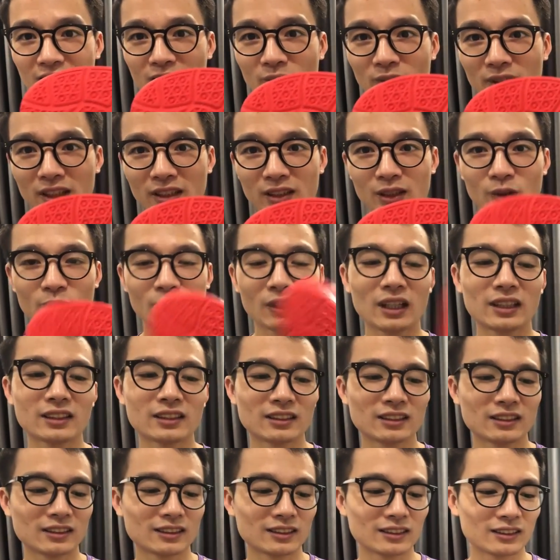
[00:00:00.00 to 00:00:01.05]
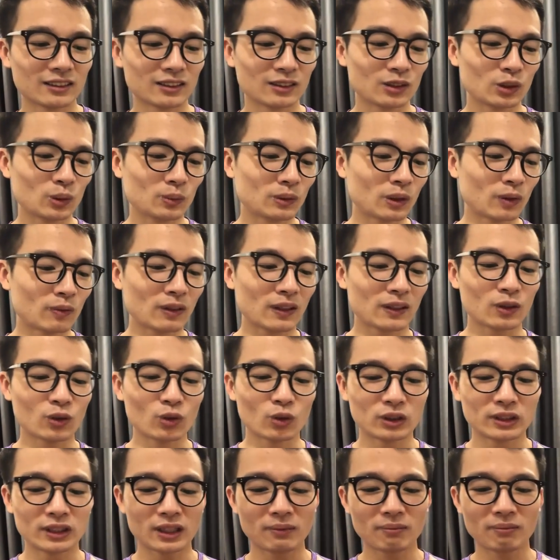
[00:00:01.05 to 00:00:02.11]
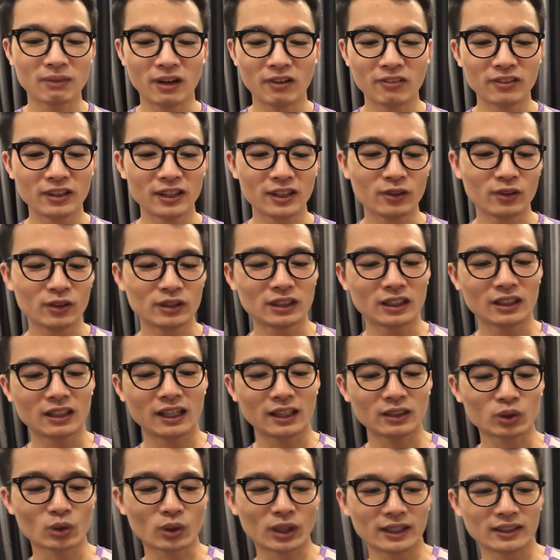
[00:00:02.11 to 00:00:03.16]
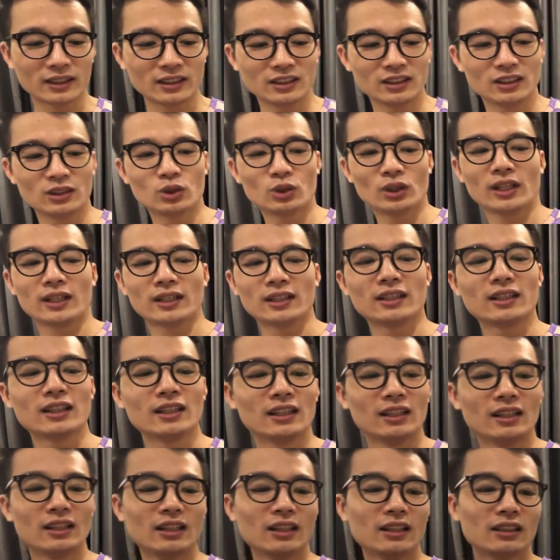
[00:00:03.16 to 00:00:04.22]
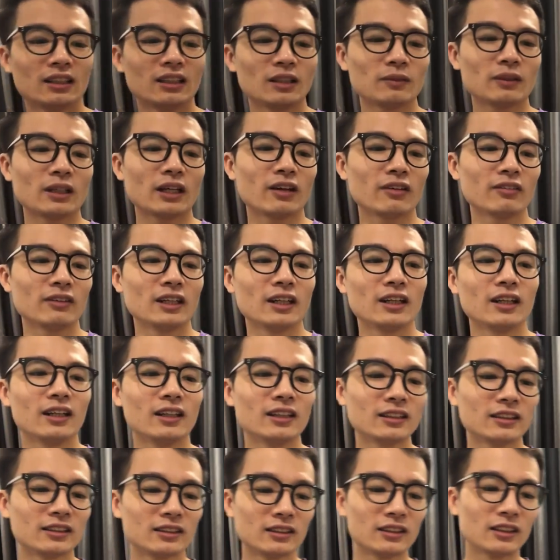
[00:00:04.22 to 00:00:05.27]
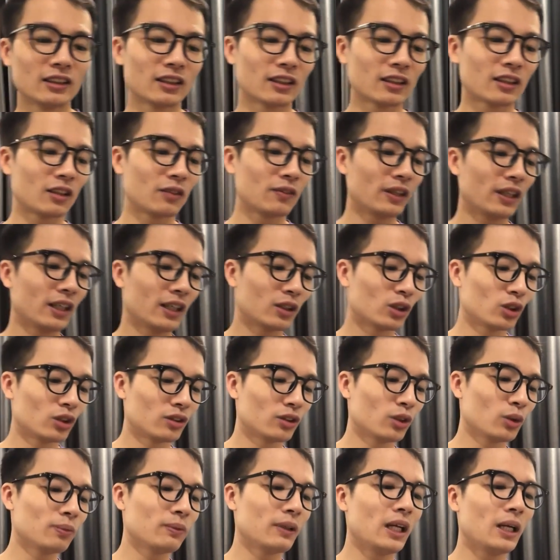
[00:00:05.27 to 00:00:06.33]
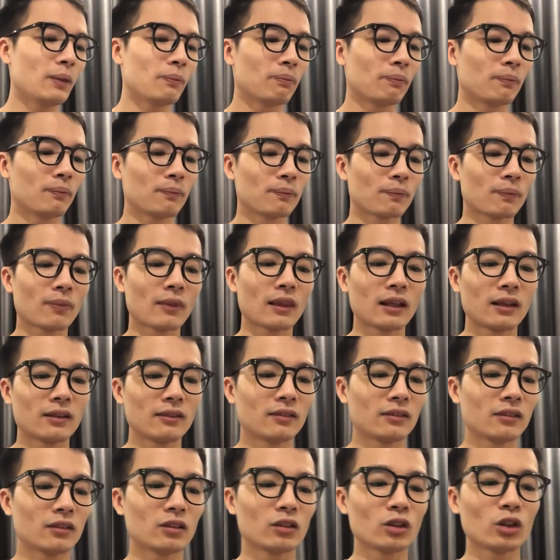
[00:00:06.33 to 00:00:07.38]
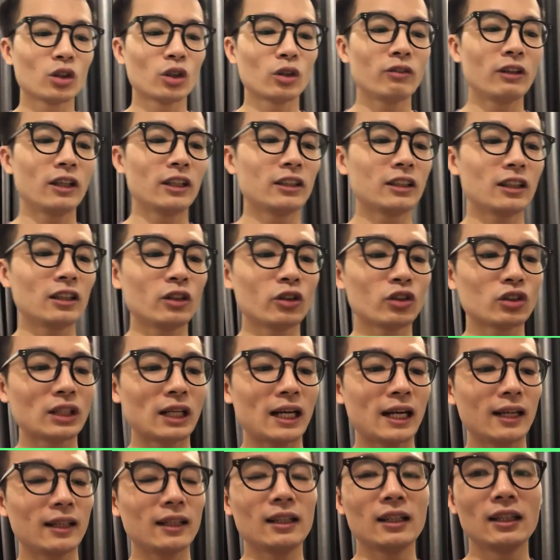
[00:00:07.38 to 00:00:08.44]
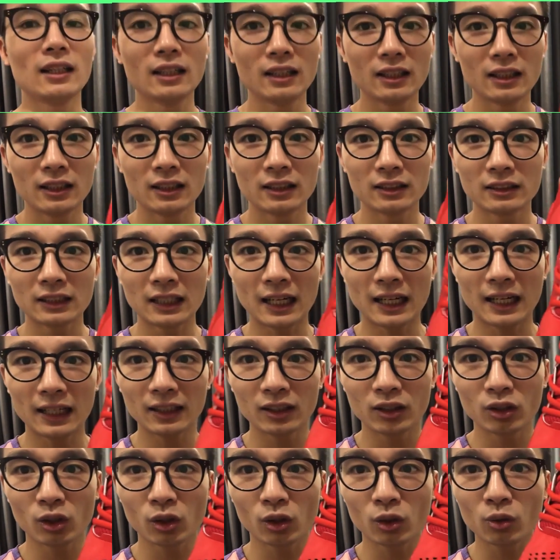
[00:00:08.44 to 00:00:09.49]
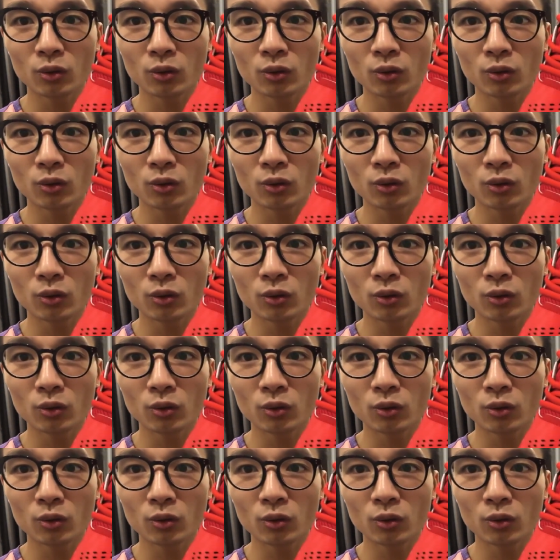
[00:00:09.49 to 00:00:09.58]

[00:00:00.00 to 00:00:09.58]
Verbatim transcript: nghệ chống lật giúp chống lật cổ chân bảo vệ đôi chân an toàn khi di chuyển tiếp theo về ờ, ờ, công nghệ túp tip nói về chất liệu da thì da thì nó